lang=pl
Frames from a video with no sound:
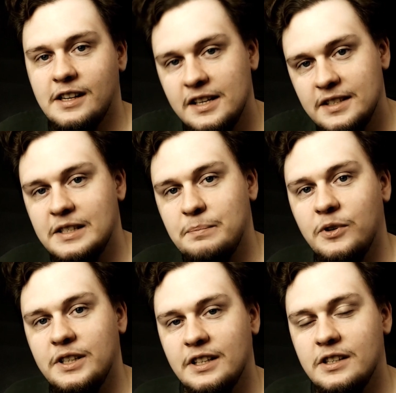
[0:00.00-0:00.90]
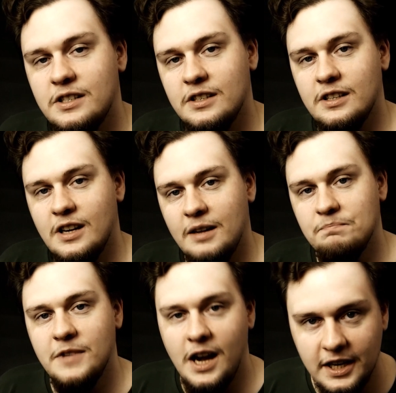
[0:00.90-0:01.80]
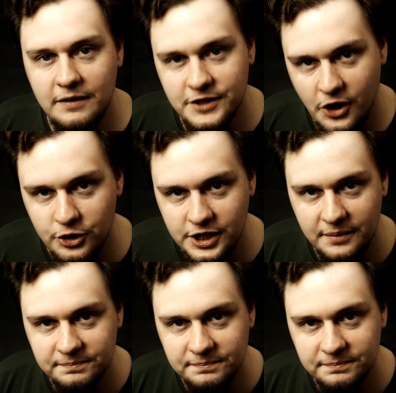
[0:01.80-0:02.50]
kryzys polityczny na Dalekim Wschodzie.